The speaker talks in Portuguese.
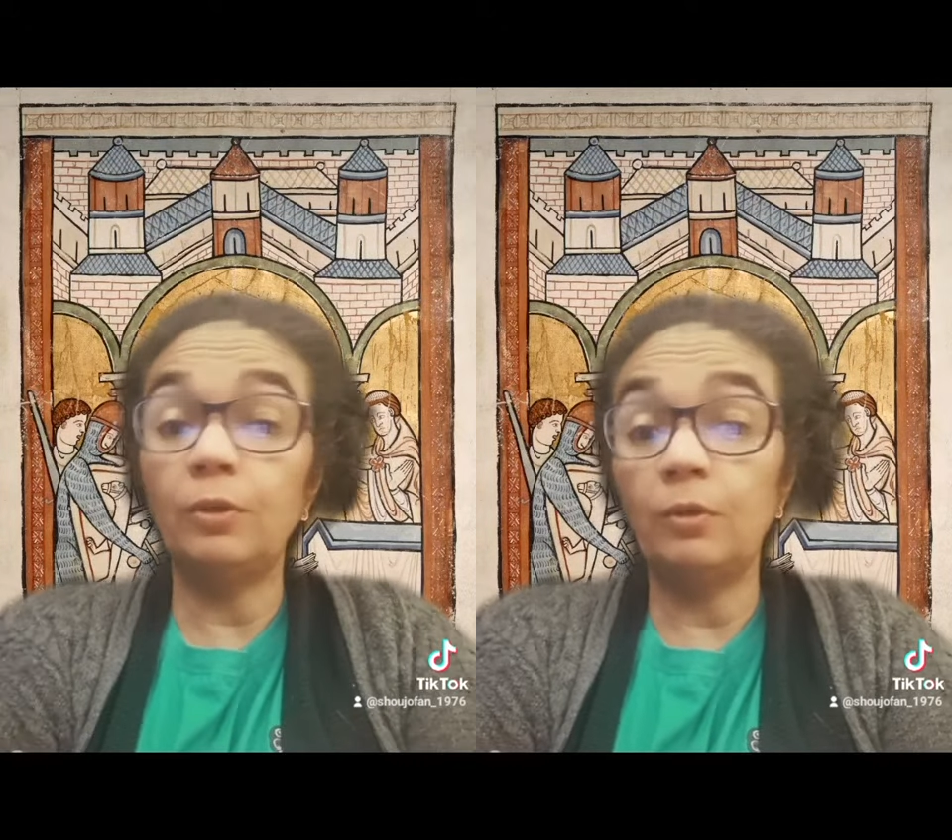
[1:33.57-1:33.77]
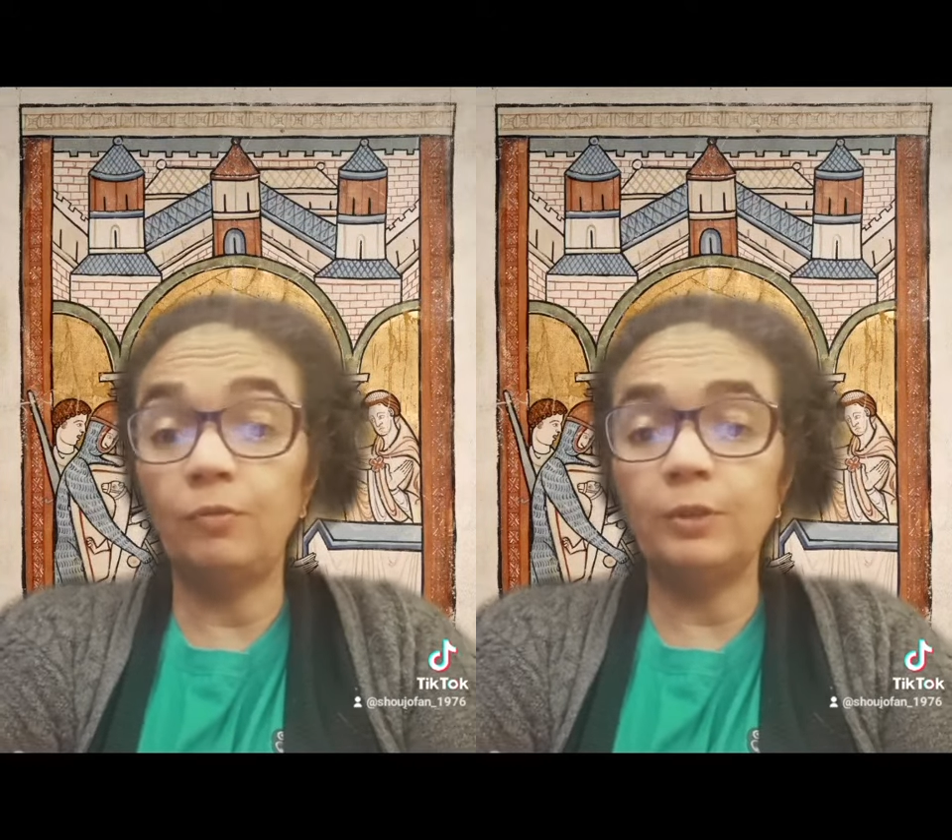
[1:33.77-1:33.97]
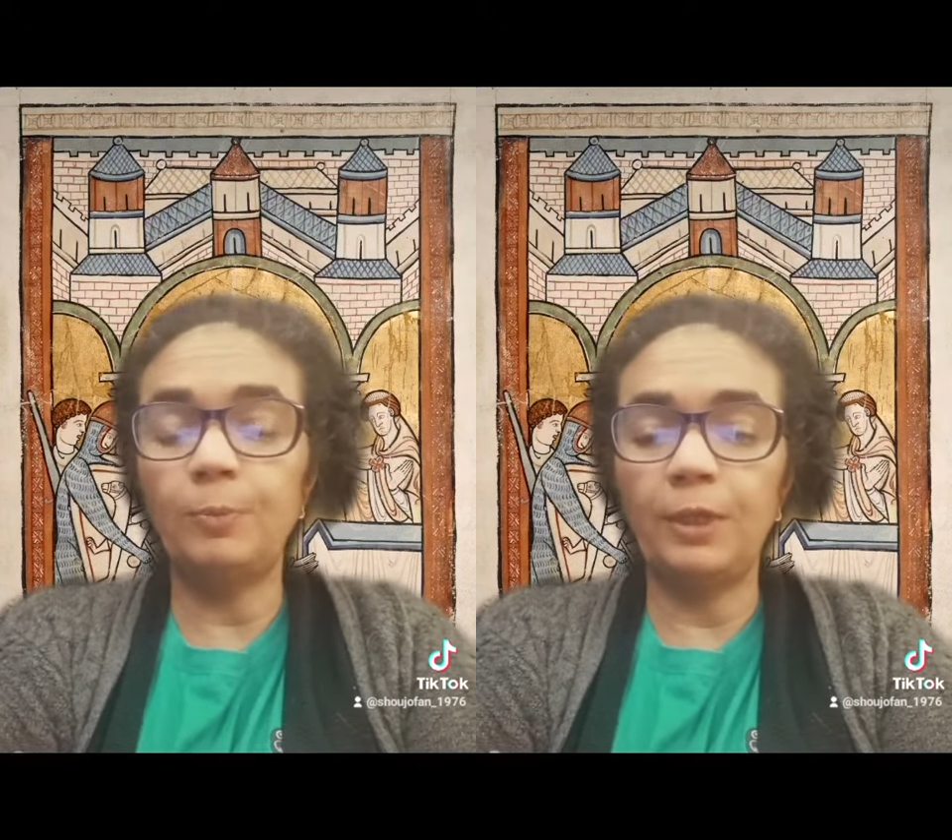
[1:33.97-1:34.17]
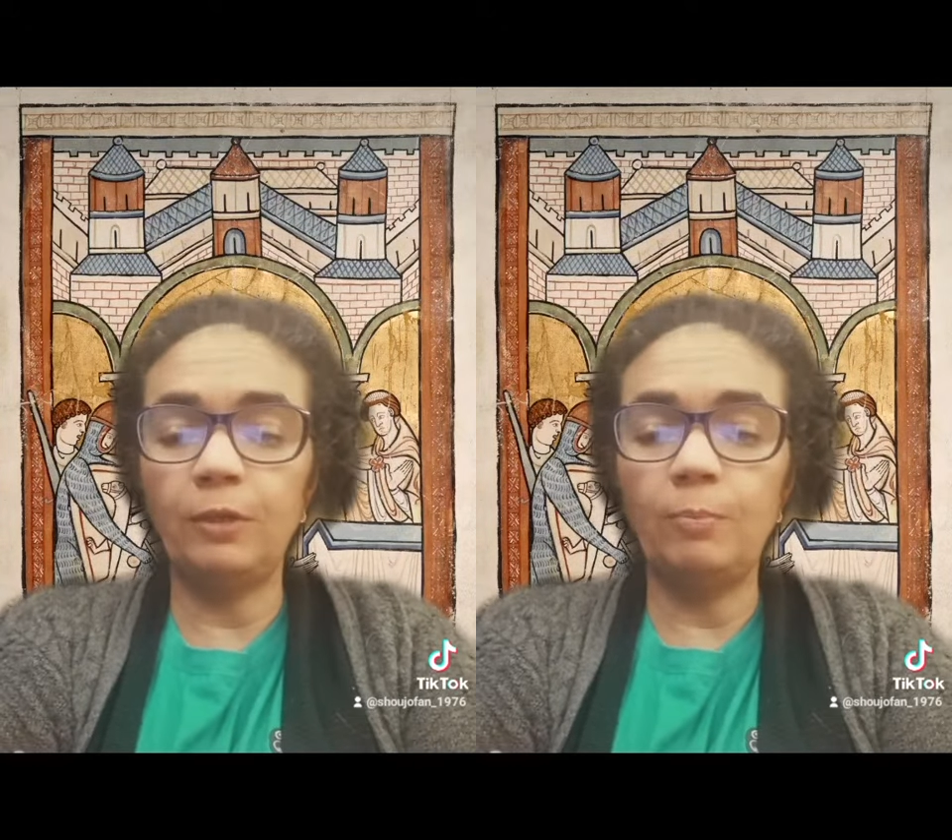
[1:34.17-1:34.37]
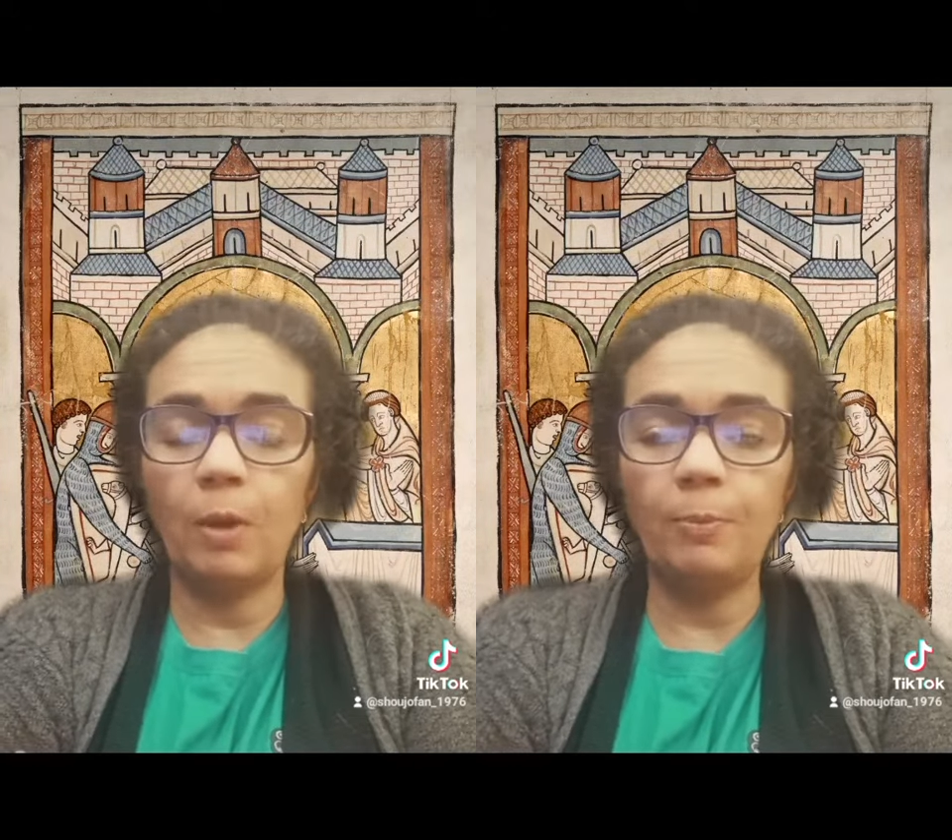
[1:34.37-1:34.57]
ou que não fosse poder
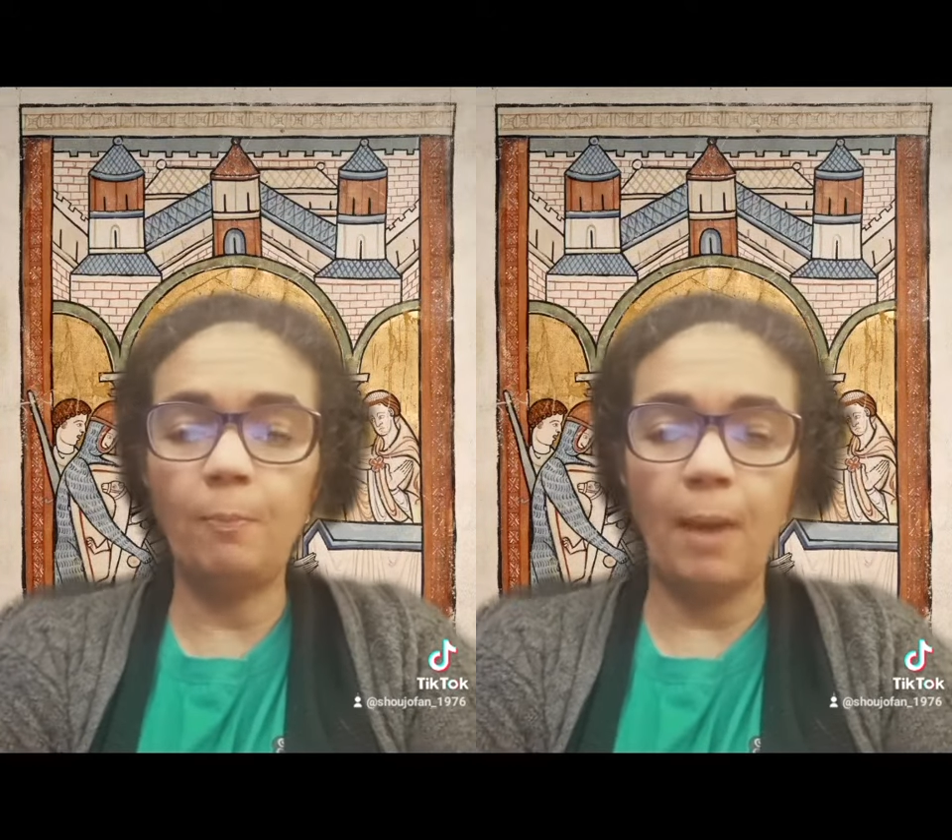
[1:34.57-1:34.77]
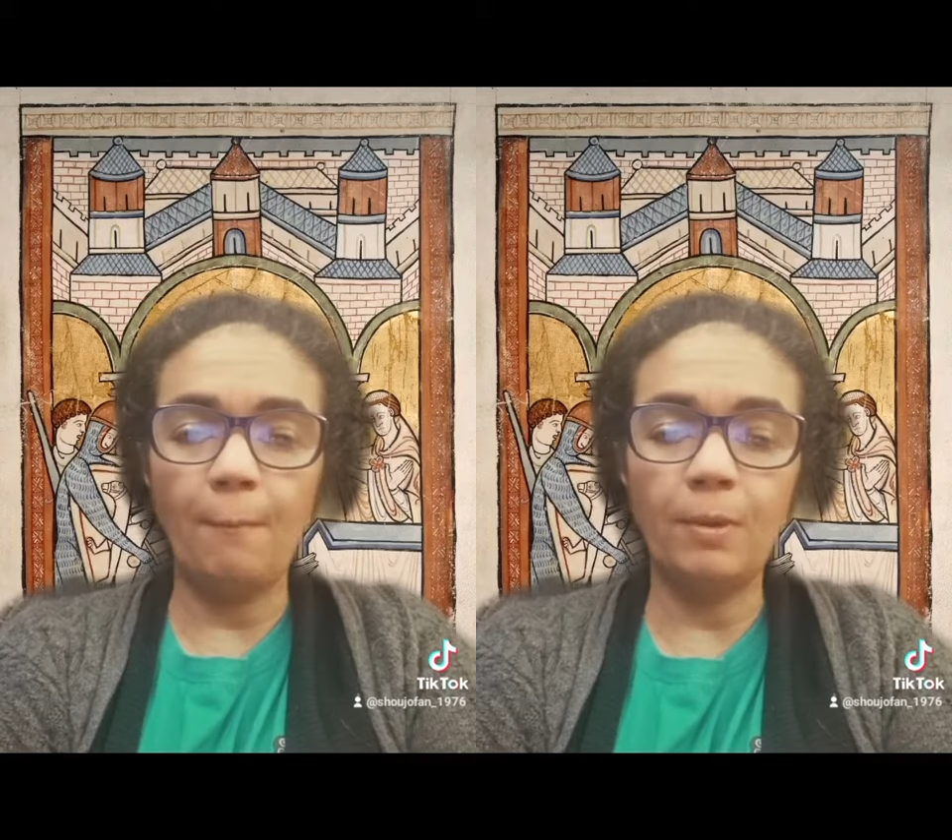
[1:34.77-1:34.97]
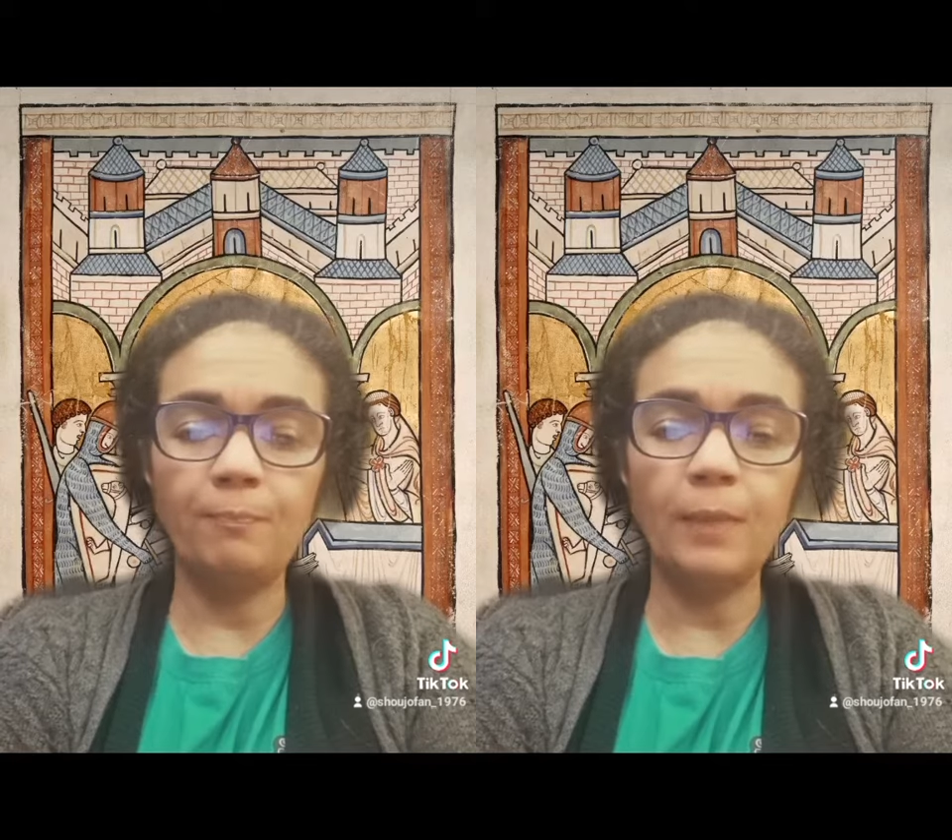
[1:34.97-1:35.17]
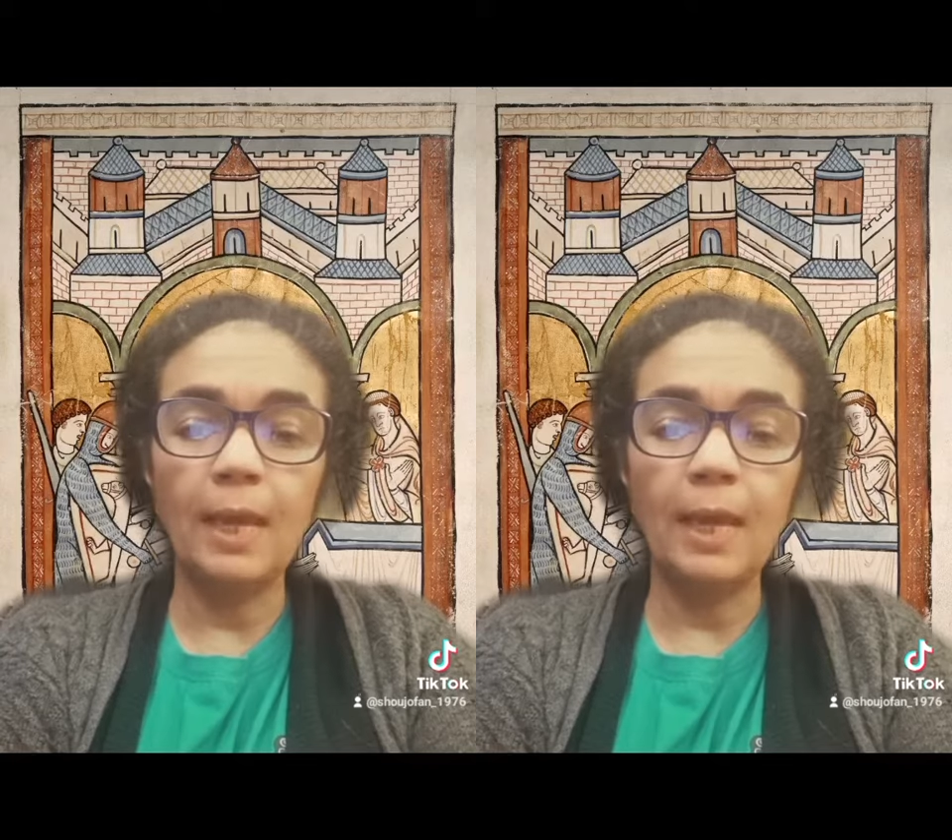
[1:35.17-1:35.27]
do próprio Papa.